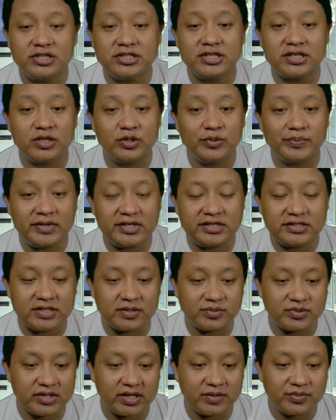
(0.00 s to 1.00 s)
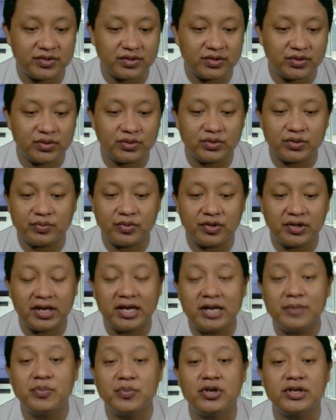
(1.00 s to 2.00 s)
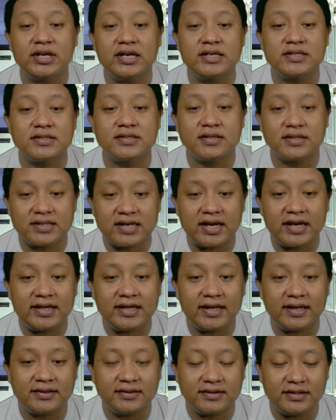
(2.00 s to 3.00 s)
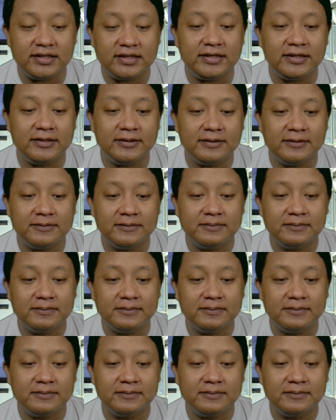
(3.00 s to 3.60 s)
jangan lupa di subscribe channel YouTube Honda dari podcast rakyat ini